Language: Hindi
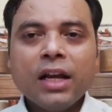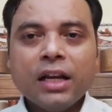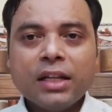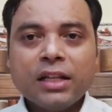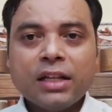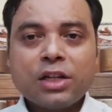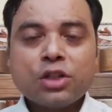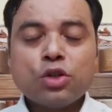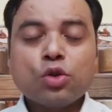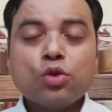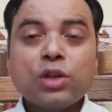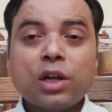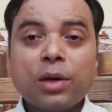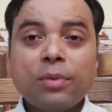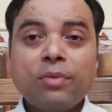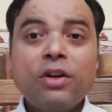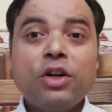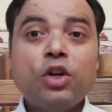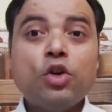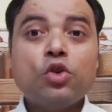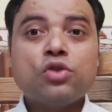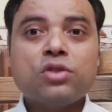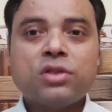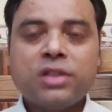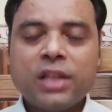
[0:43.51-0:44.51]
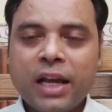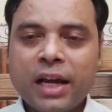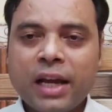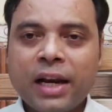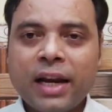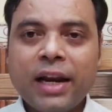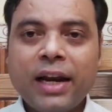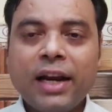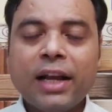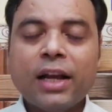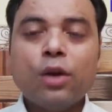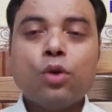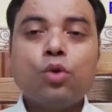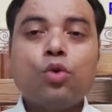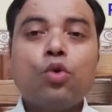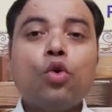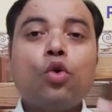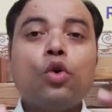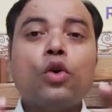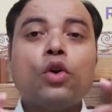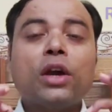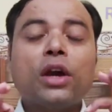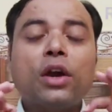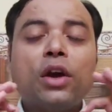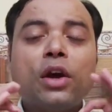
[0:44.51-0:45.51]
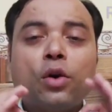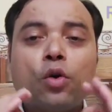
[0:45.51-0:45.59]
इधर से उधर वीडियोज देख रहे हैं लेकिन उनको